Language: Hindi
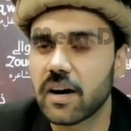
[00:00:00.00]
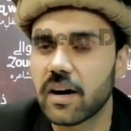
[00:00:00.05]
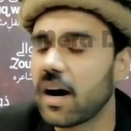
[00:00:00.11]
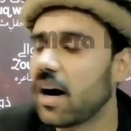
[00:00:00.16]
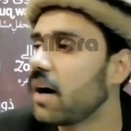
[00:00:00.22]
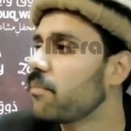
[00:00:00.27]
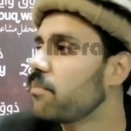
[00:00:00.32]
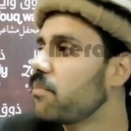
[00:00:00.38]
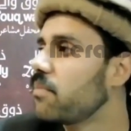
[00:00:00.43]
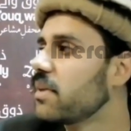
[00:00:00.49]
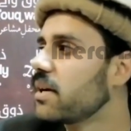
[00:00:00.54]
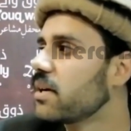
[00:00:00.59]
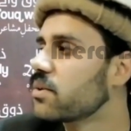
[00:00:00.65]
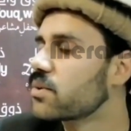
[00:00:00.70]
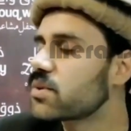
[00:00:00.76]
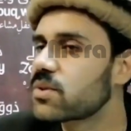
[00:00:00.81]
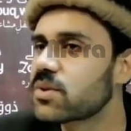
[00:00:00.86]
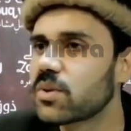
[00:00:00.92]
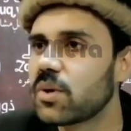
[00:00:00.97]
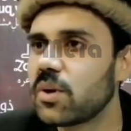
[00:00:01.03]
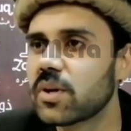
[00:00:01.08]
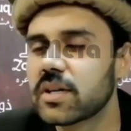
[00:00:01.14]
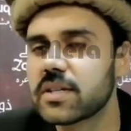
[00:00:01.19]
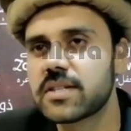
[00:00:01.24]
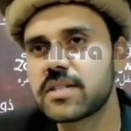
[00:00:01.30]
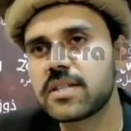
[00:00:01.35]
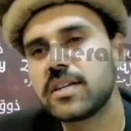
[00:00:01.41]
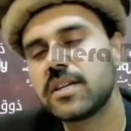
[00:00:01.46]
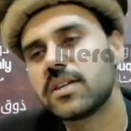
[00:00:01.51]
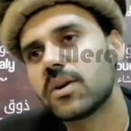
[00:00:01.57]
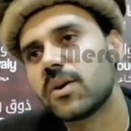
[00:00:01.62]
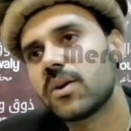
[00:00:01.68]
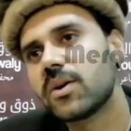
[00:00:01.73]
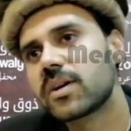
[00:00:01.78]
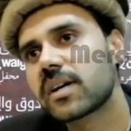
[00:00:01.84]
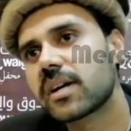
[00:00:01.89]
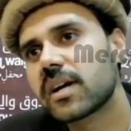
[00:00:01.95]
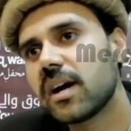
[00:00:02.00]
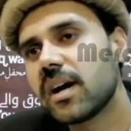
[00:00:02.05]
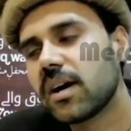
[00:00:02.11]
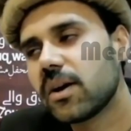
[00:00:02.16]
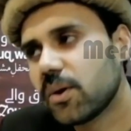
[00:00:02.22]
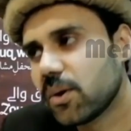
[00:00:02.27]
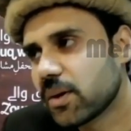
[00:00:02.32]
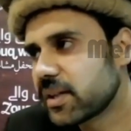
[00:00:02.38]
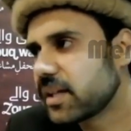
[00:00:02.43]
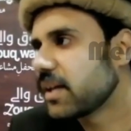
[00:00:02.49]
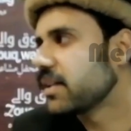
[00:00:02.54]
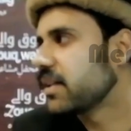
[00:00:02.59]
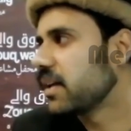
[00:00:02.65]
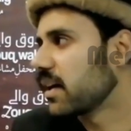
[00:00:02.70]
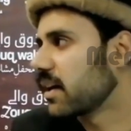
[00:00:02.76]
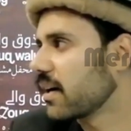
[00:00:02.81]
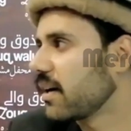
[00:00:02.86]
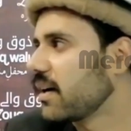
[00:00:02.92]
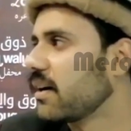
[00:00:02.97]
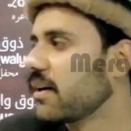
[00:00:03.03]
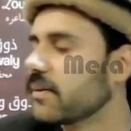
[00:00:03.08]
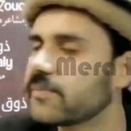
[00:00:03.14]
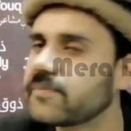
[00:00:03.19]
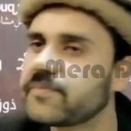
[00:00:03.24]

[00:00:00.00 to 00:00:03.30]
ख्वाब में उसको किसी और का होते देखा